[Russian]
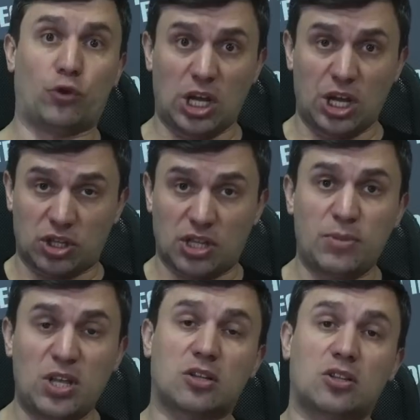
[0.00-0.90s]
вот этот
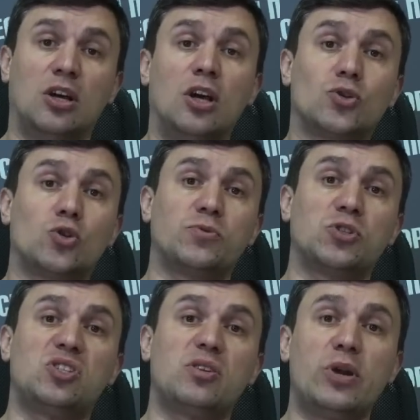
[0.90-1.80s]
объект
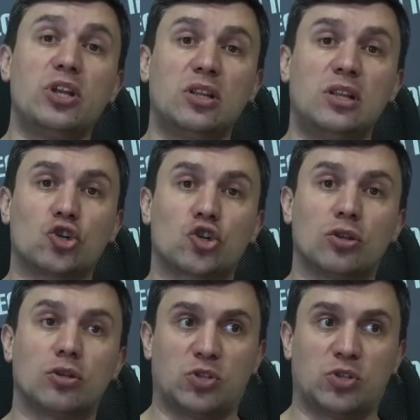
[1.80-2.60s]
собственности принадлежит.